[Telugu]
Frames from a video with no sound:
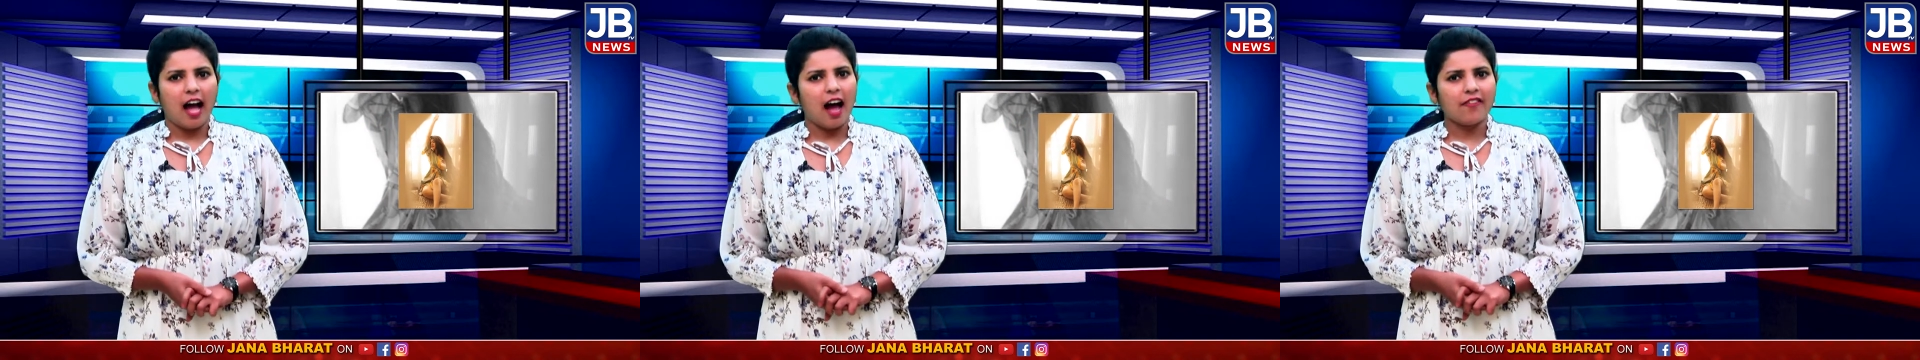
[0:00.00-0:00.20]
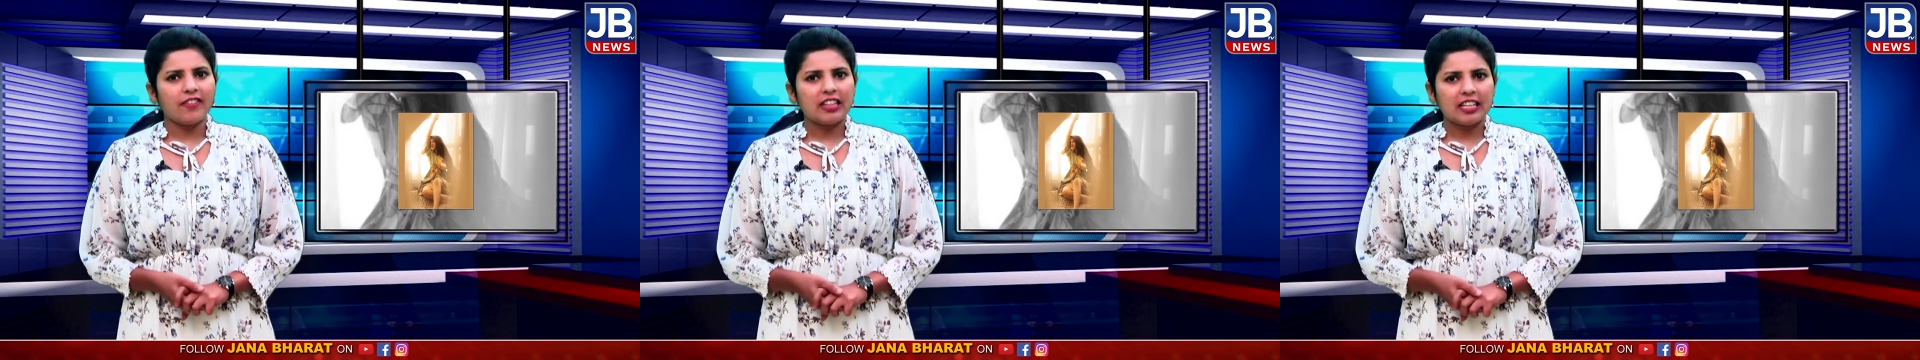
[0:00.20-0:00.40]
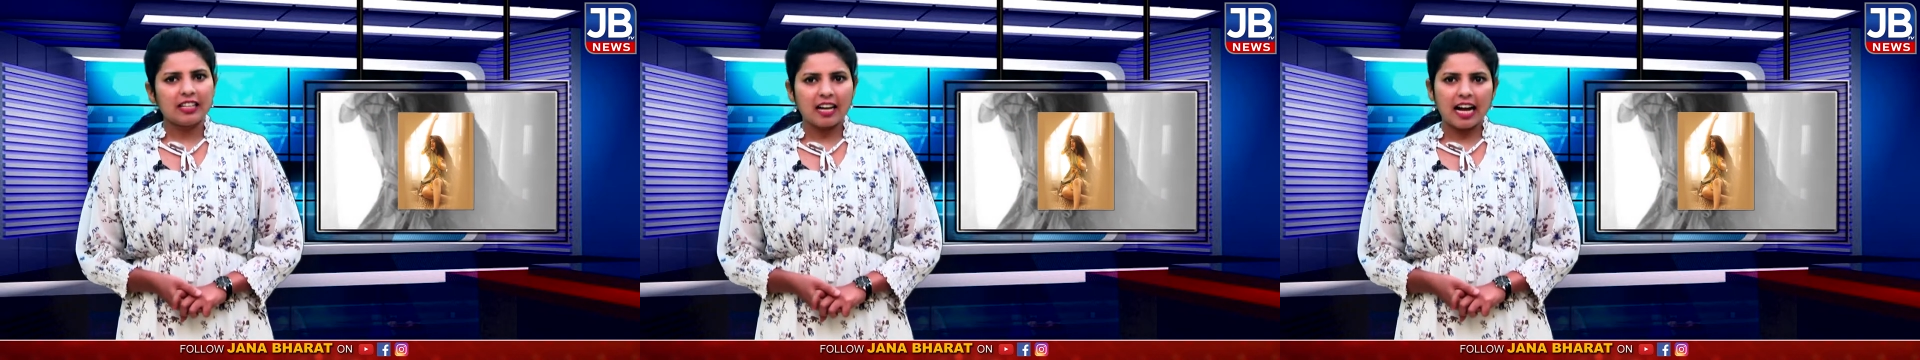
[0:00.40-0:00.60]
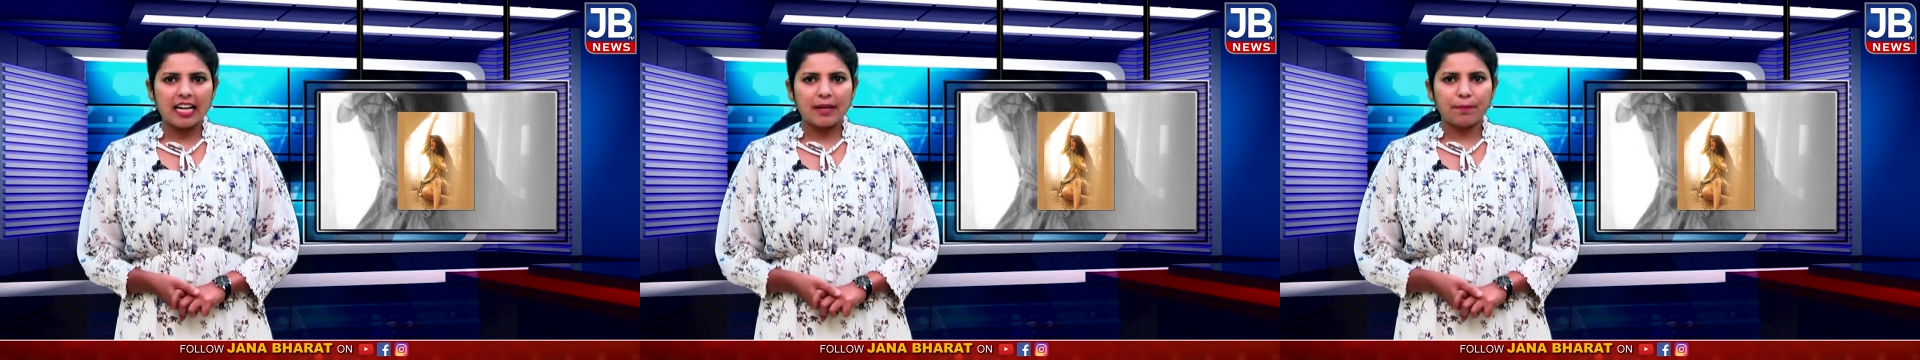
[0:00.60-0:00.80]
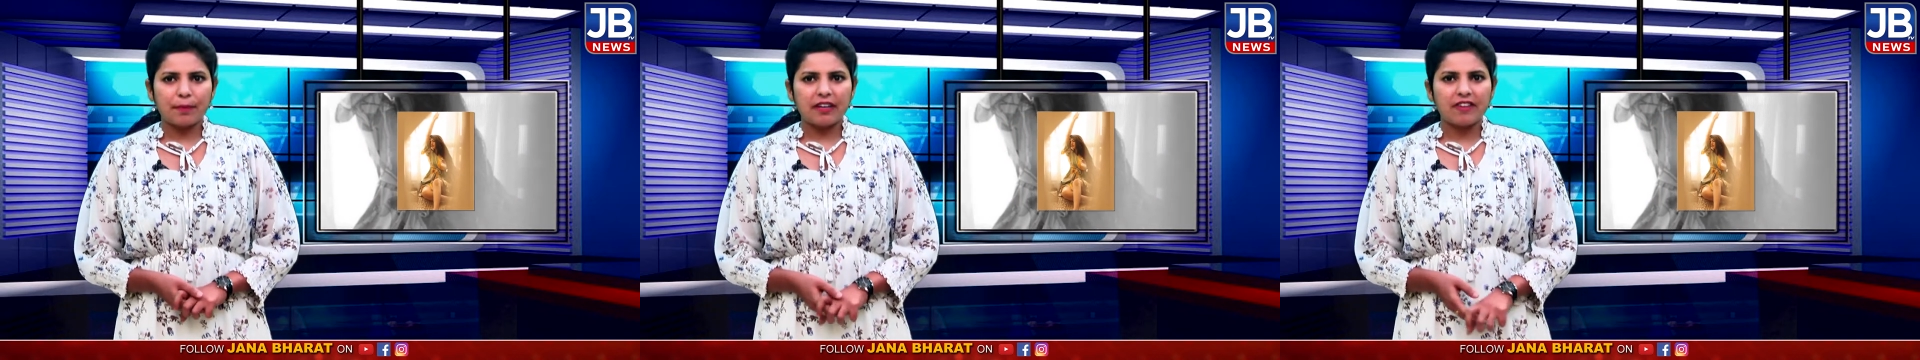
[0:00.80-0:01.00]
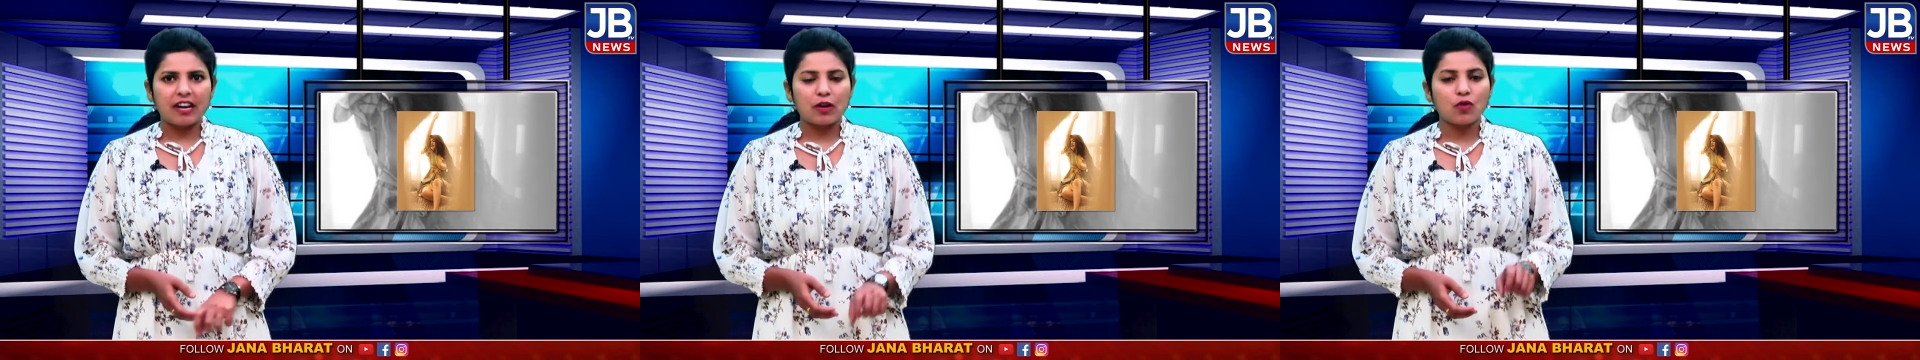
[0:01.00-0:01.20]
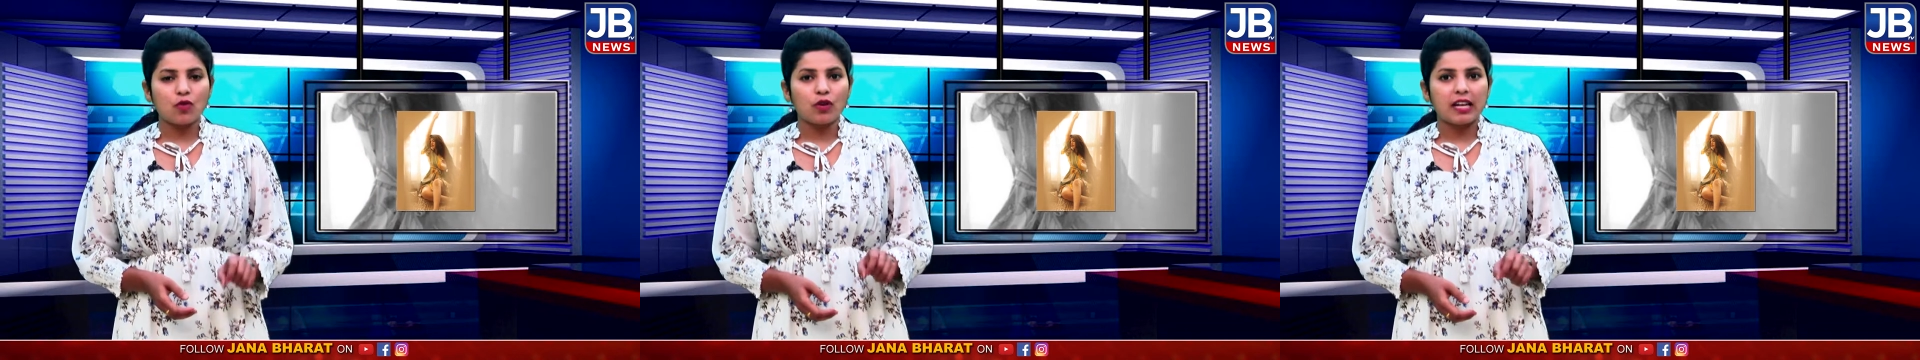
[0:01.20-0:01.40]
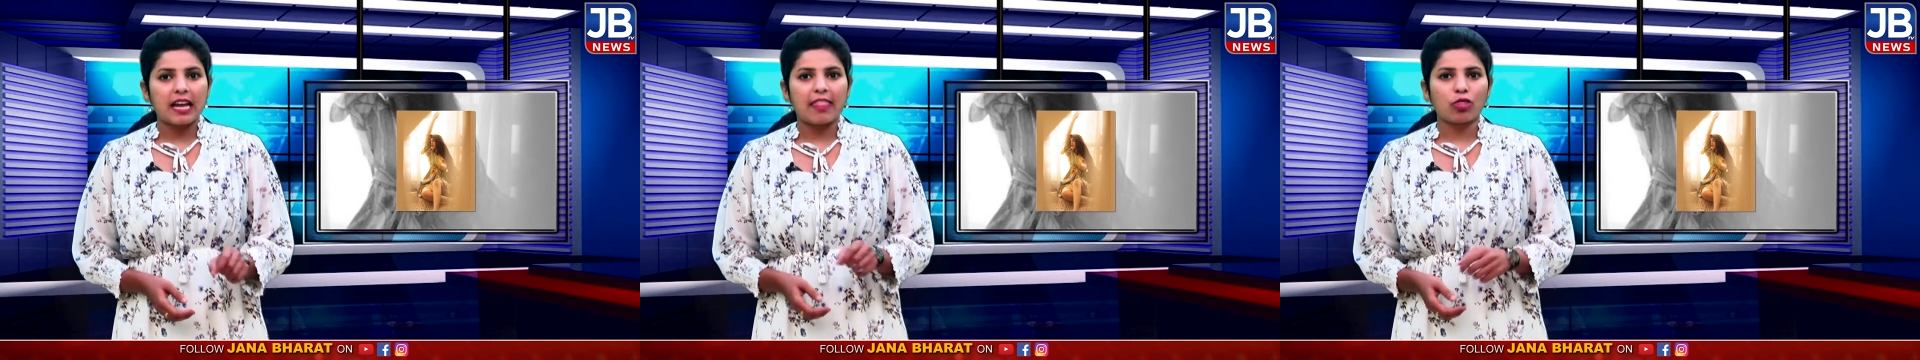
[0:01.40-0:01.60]
ఆ విధంగా ఇప్పటి వరకు
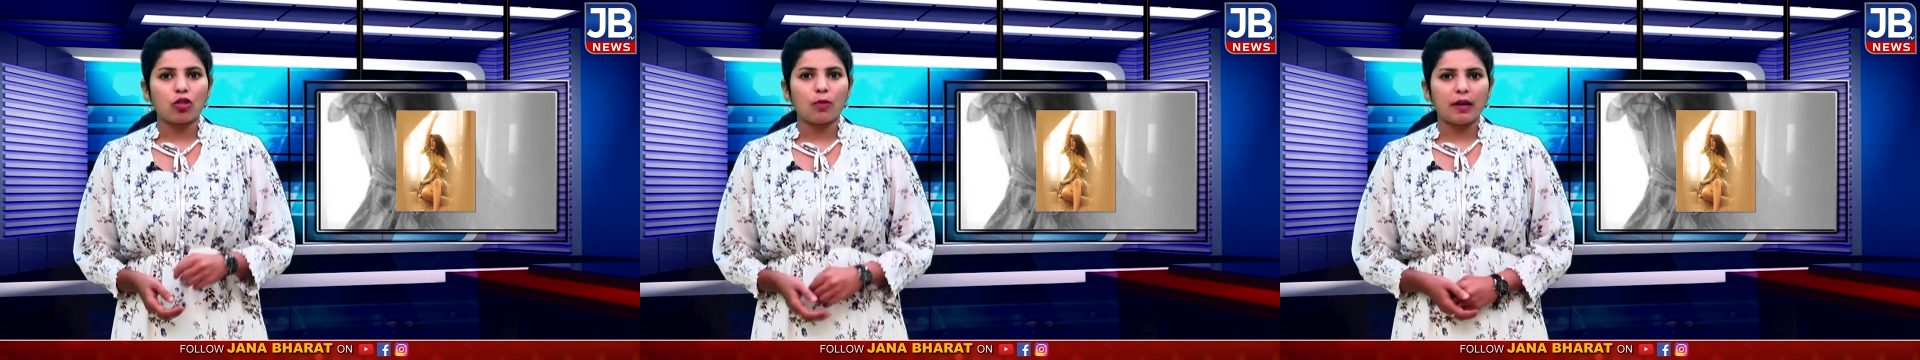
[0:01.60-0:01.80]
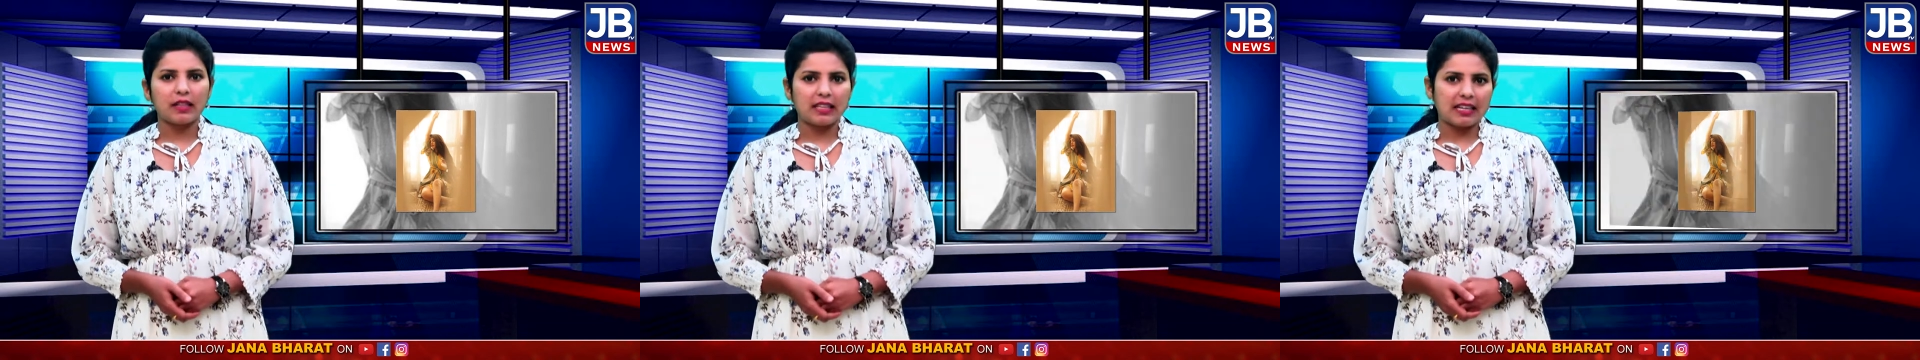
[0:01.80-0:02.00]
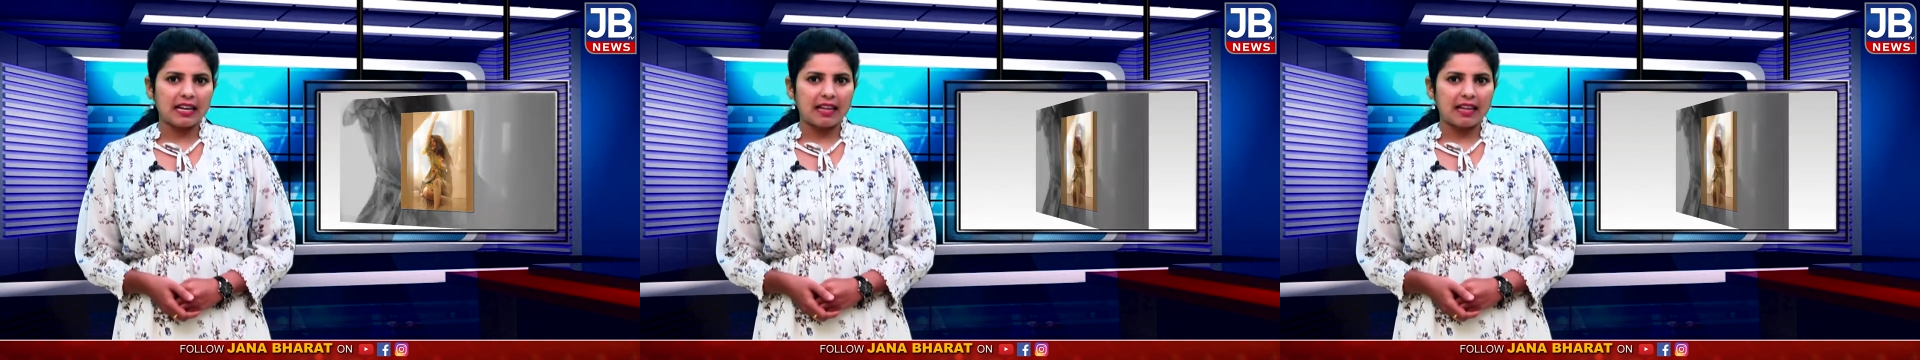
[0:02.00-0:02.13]
ఎంతో మంది